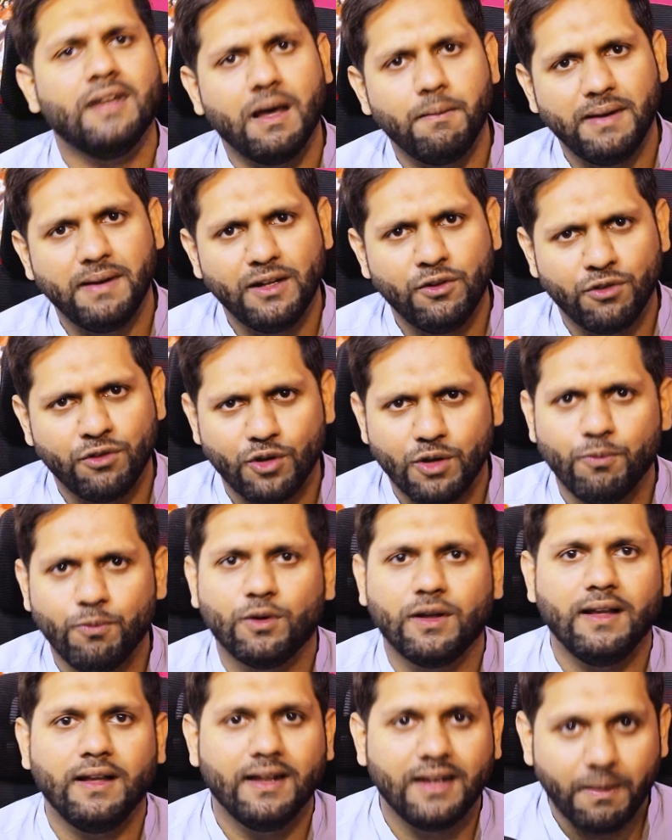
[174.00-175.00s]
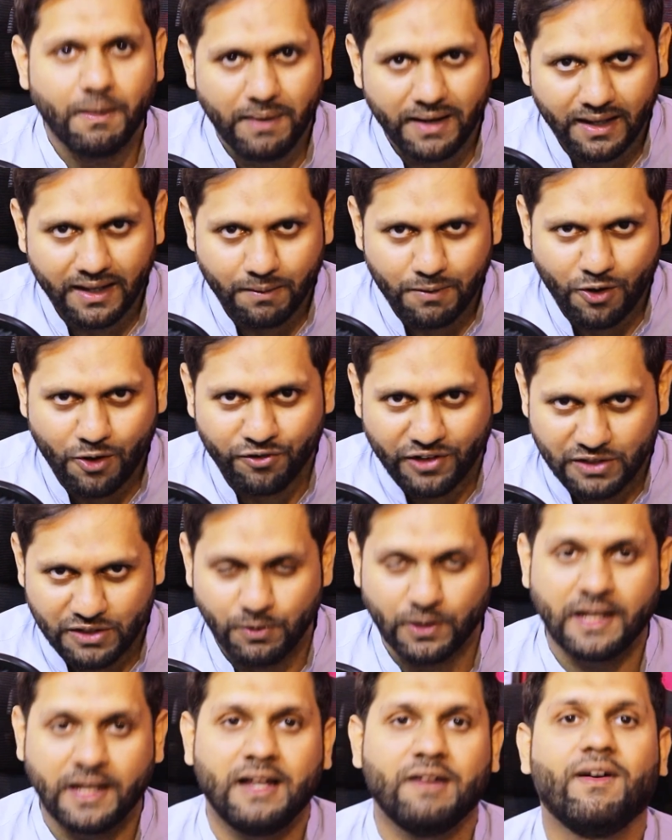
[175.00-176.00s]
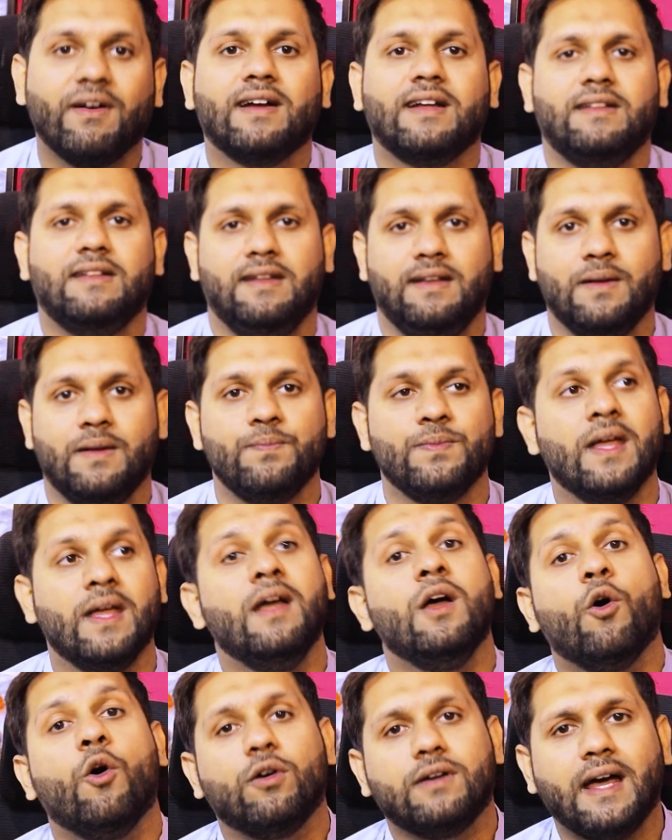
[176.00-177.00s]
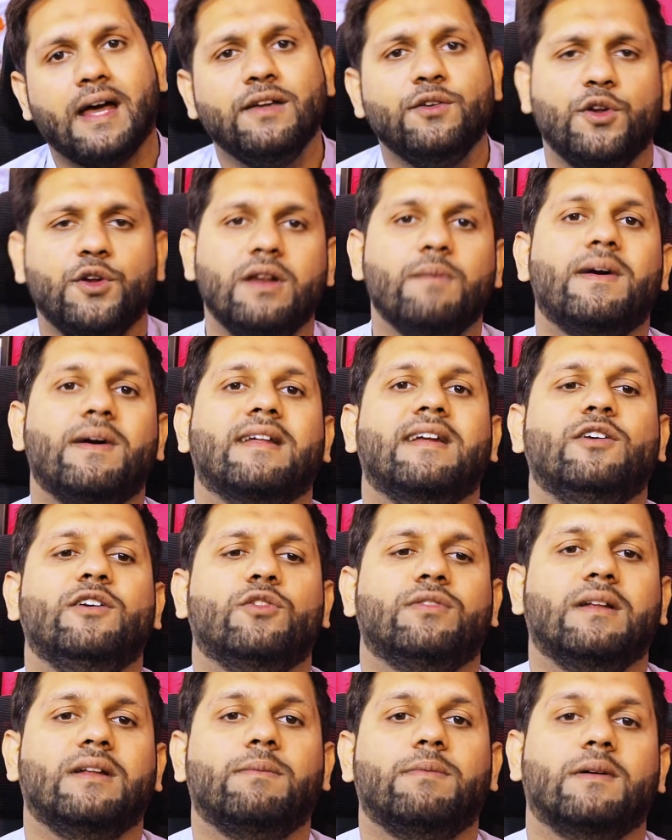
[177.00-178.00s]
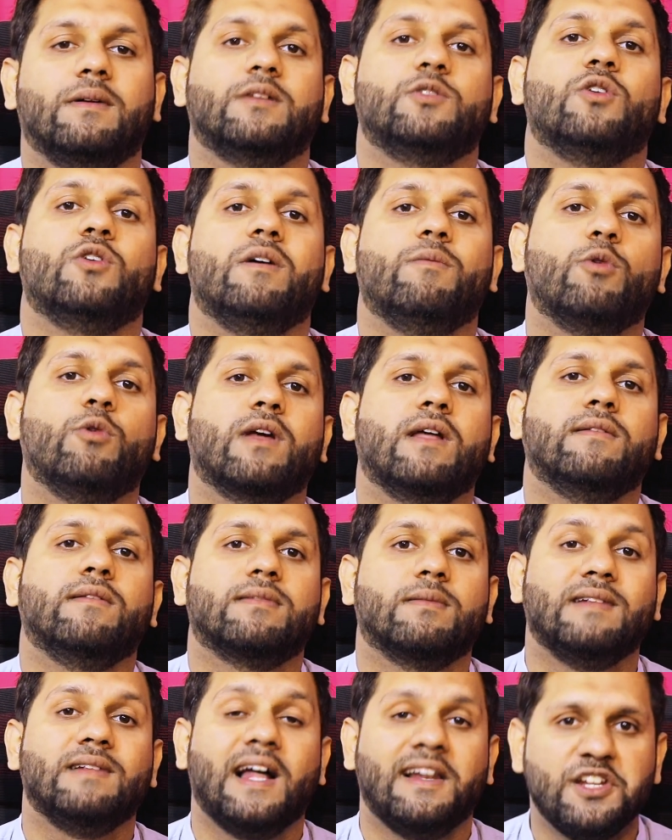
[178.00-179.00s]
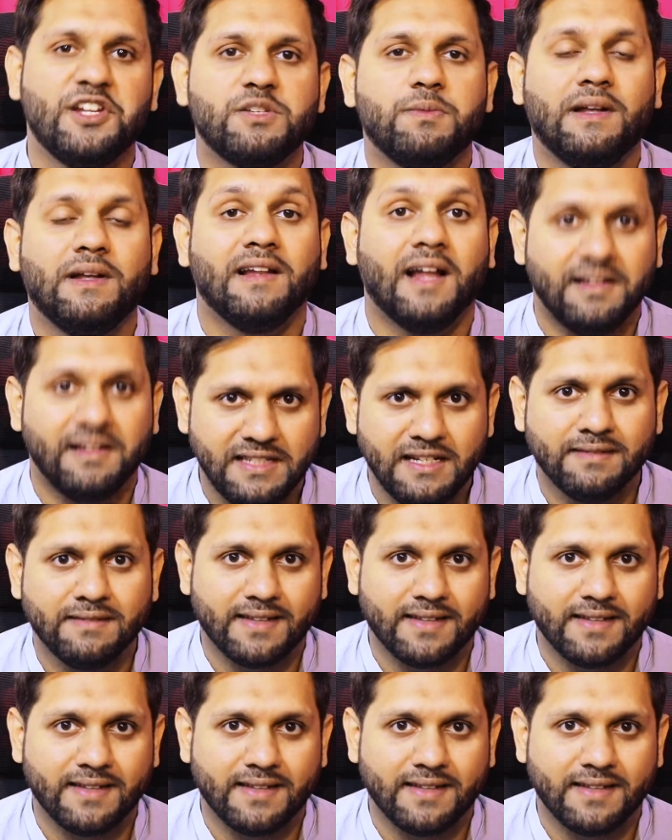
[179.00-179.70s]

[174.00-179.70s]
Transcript: ना मेरी उसकी बुकिंग है ना मैंने कभी फ्रेश बुकिंग करवा के दी है उठाई उन्होंने मार्केटों से जो है बुकिंग लालच में लालची